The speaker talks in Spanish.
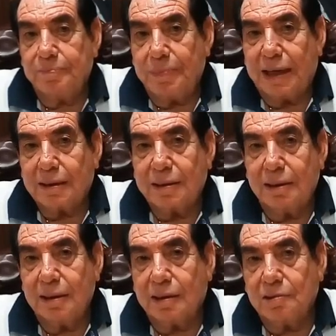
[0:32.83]

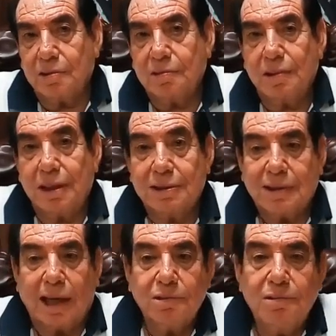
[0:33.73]
parte de todo el
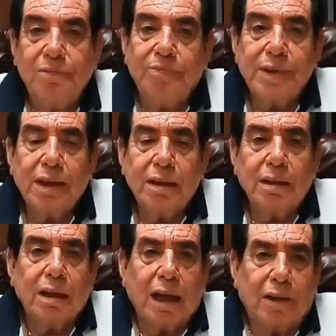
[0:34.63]
Estado.
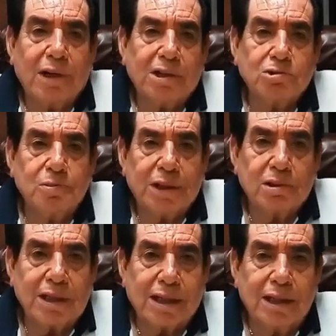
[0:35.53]
Habla Jesús
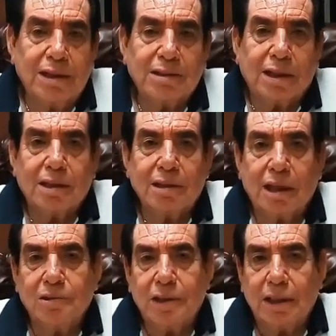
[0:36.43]
Mendoza Reyes,
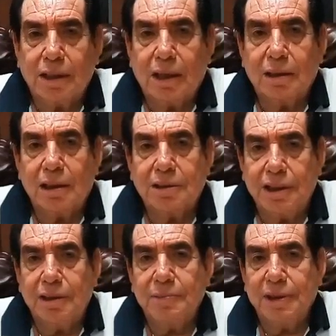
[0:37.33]
secretario general del
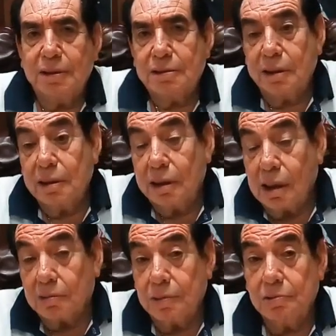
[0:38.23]
CIDME
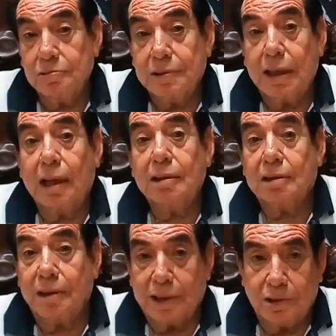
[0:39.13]
Sindicato Industrial de
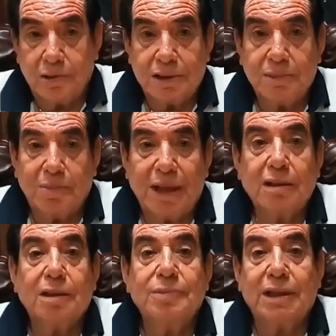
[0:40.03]
Trabajadores en
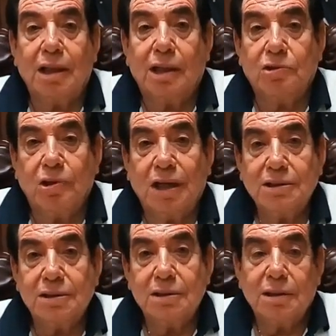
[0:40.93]
Plantas
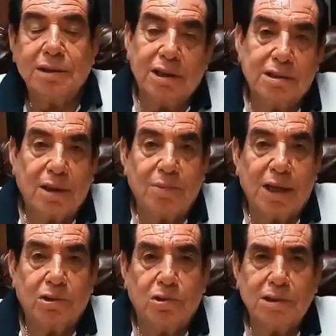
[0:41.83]
Maquiladoras y
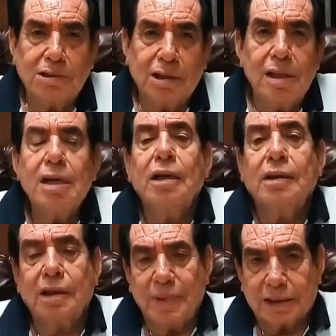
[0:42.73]
Ensambladoras
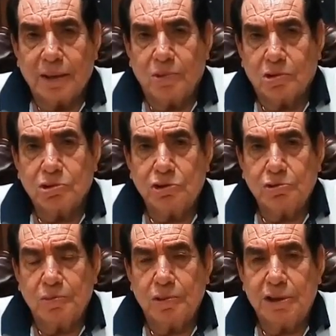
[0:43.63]
de Matamoros y su
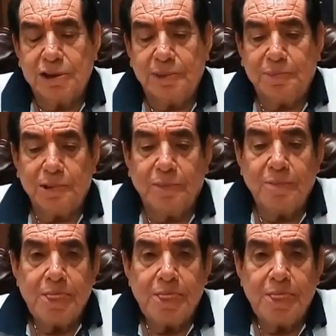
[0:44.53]
municipio.